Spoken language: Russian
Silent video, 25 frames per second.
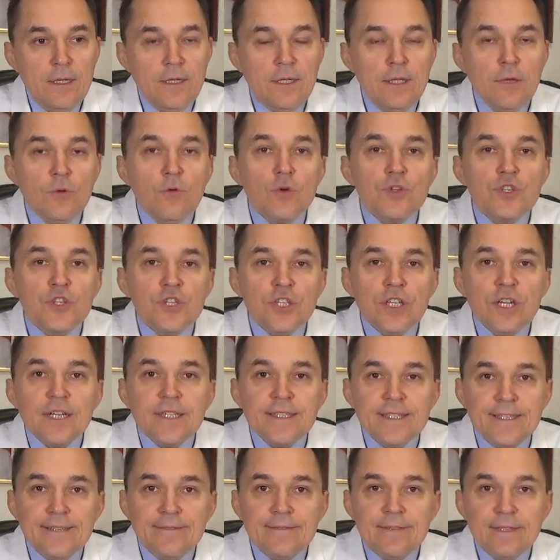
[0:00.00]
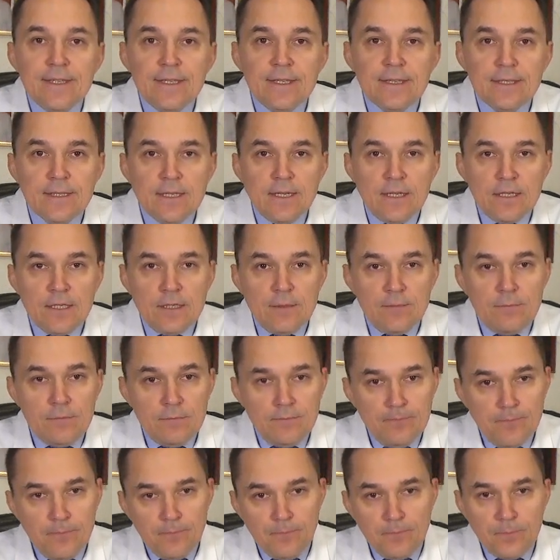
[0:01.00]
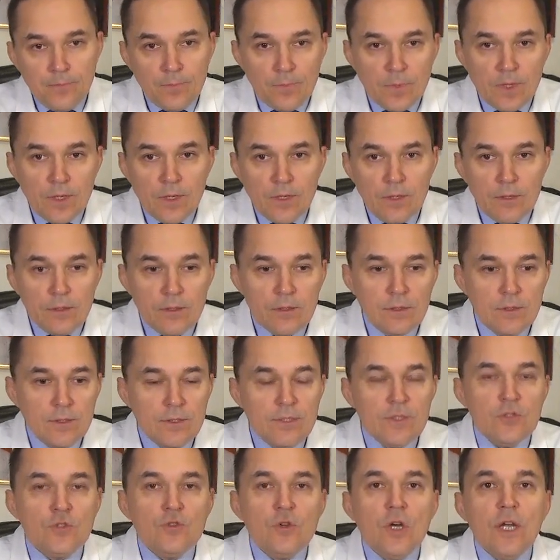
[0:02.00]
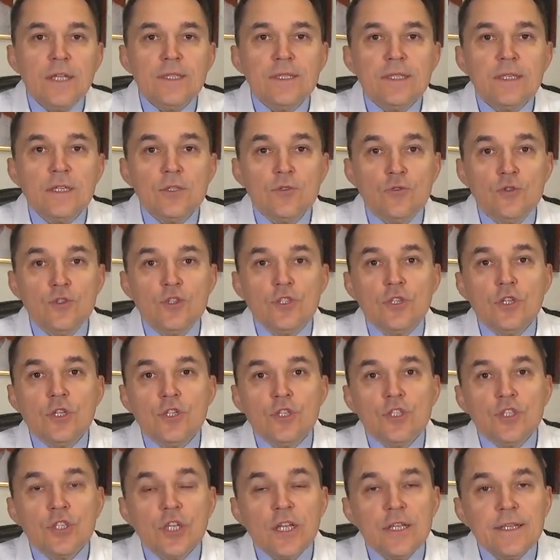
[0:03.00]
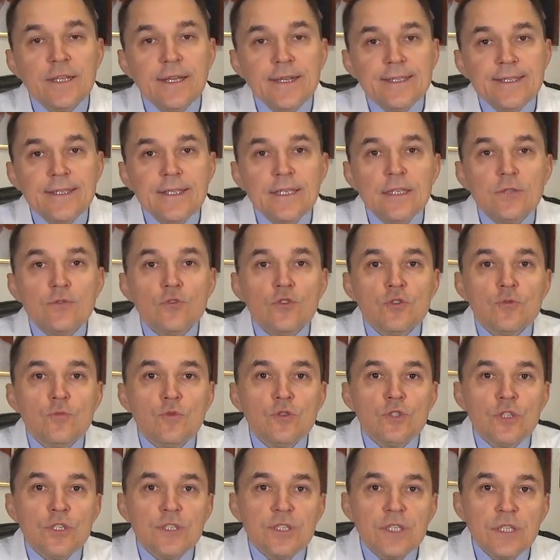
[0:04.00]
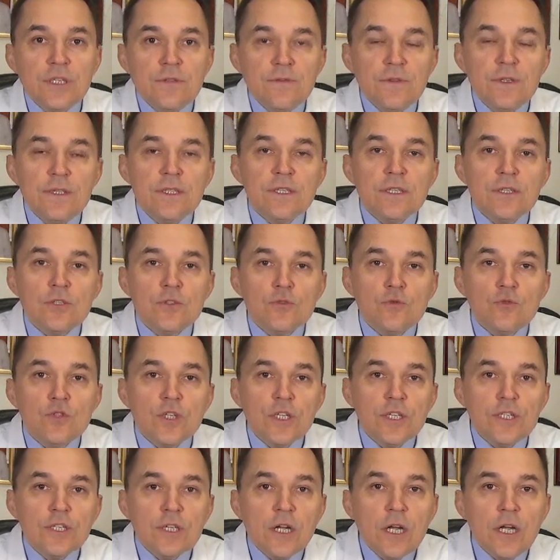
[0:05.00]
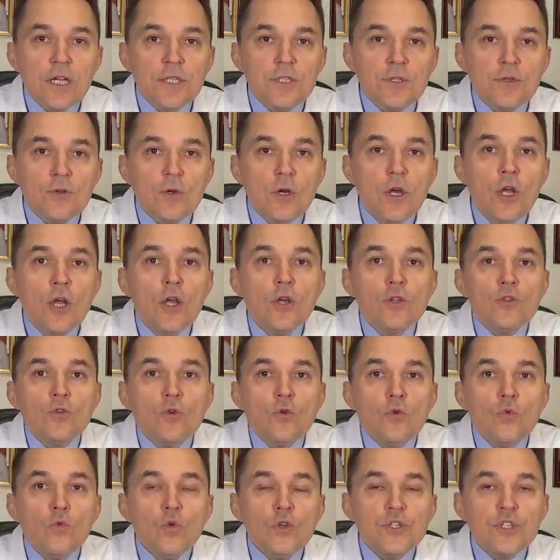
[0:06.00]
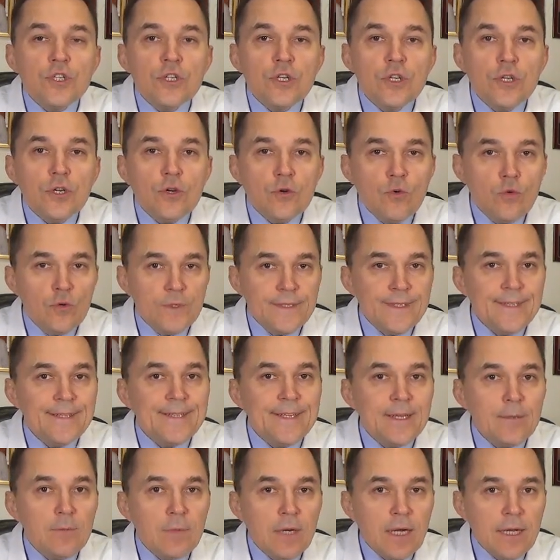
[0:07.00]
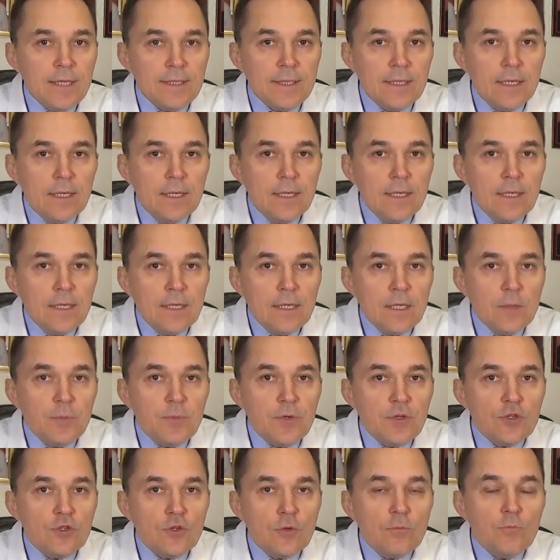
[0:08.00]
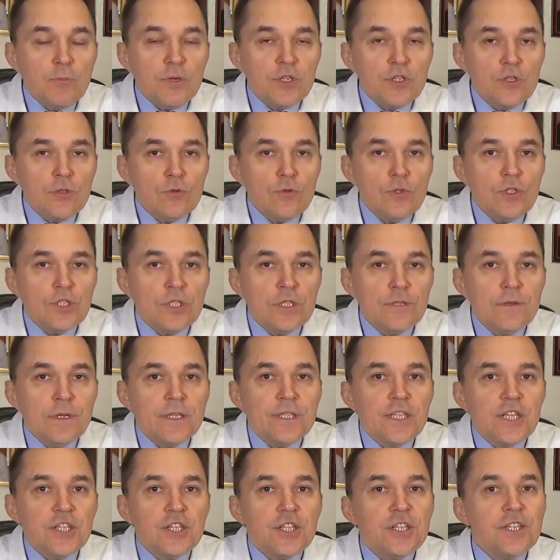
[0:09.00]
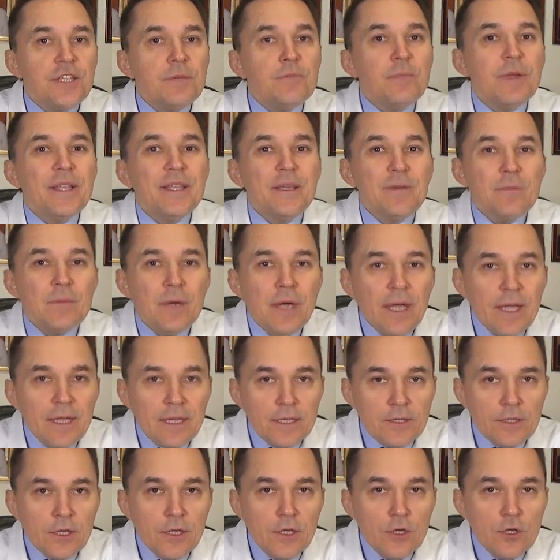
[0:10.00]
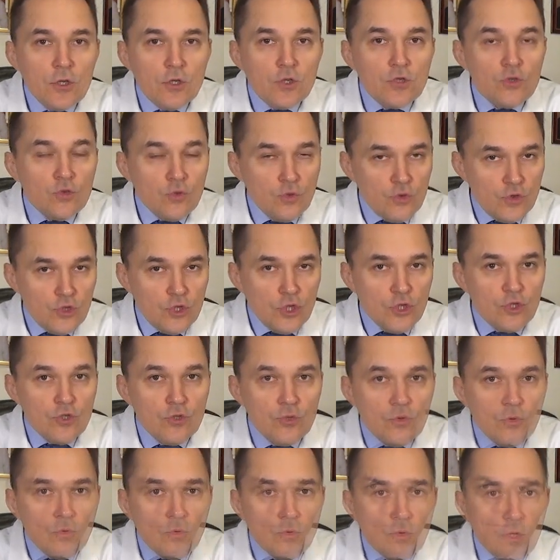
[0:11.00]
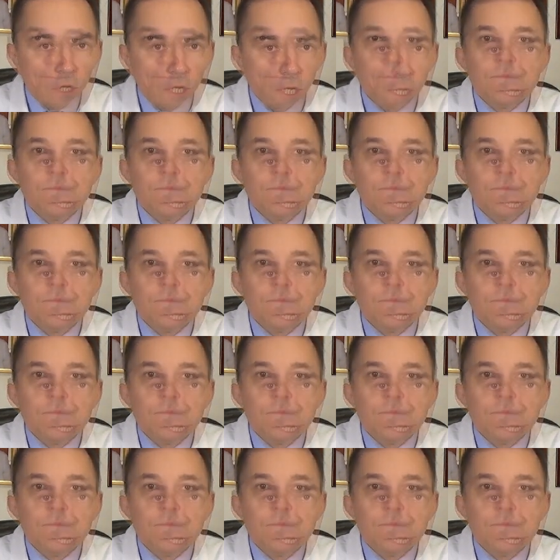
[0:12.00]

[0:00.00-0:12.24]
не очень активная, скажем, ситуация, то есть человек читает газету, смотрит телевизор, слушает радио, то очень легко задремать, и причем пожилой человек даже не понимает, что он заснул.